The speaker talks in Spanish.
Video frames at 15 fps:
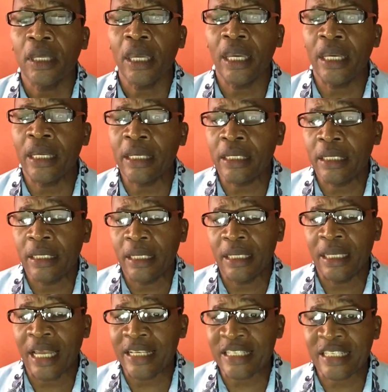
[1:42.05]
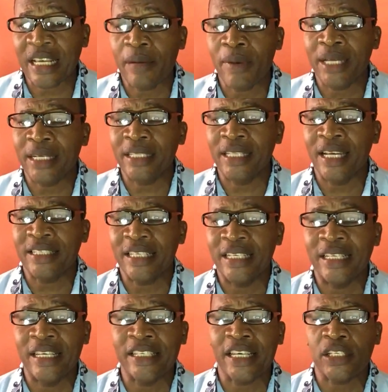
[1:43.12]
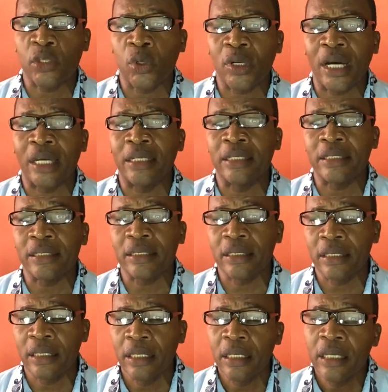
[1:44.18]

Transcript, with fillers: en la sábana de las iglesias locales,